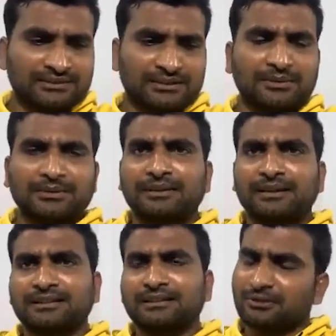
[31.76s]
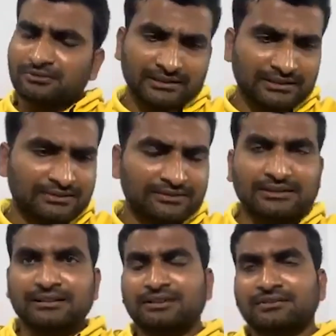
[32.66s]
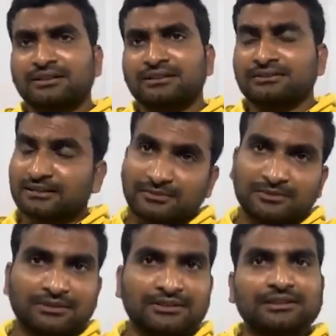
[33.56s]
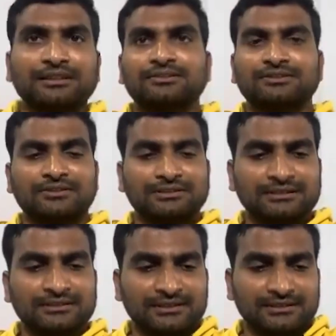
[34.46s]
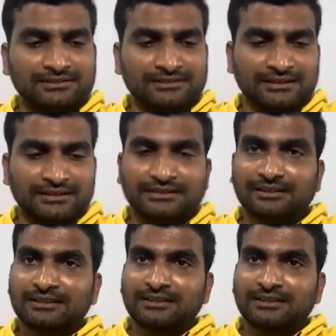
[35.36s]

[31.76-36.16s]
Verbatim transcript: చంద్రబాబు నాయుడు గారు పవన్ కళ్యాణ్ అంటారు నడవాలి జగన్మోహన్ రెడ్డి గారు అవసరమై జనసేనలు చేరాలి